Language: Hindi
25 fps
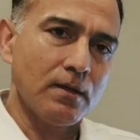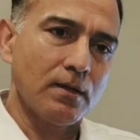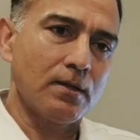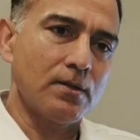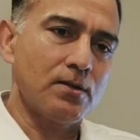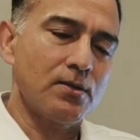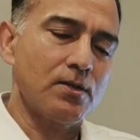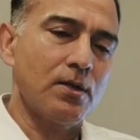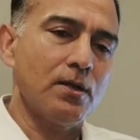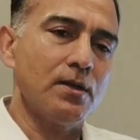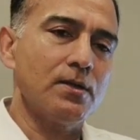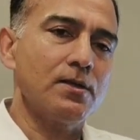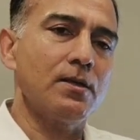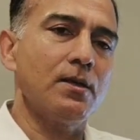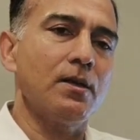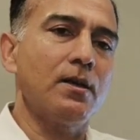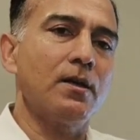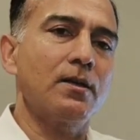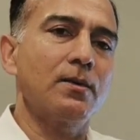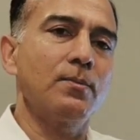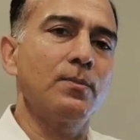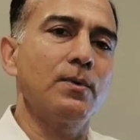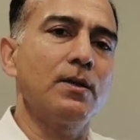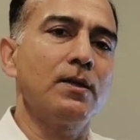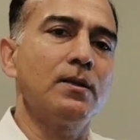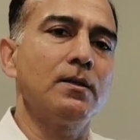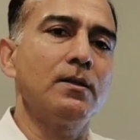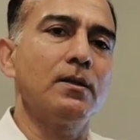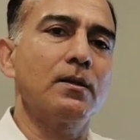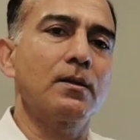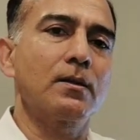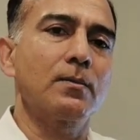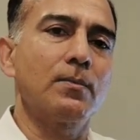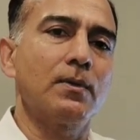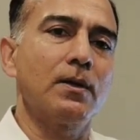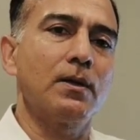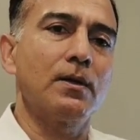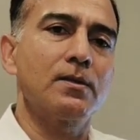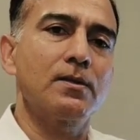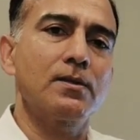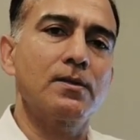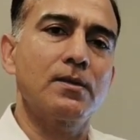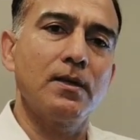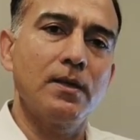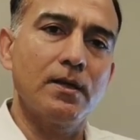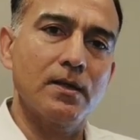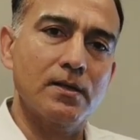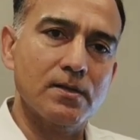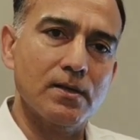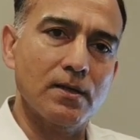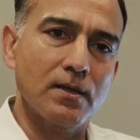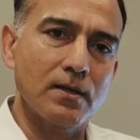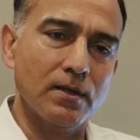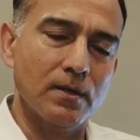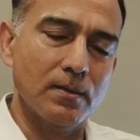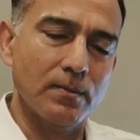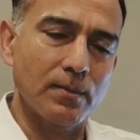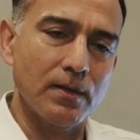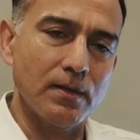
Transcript: कि छः से आठ महीने के बाद एक साल के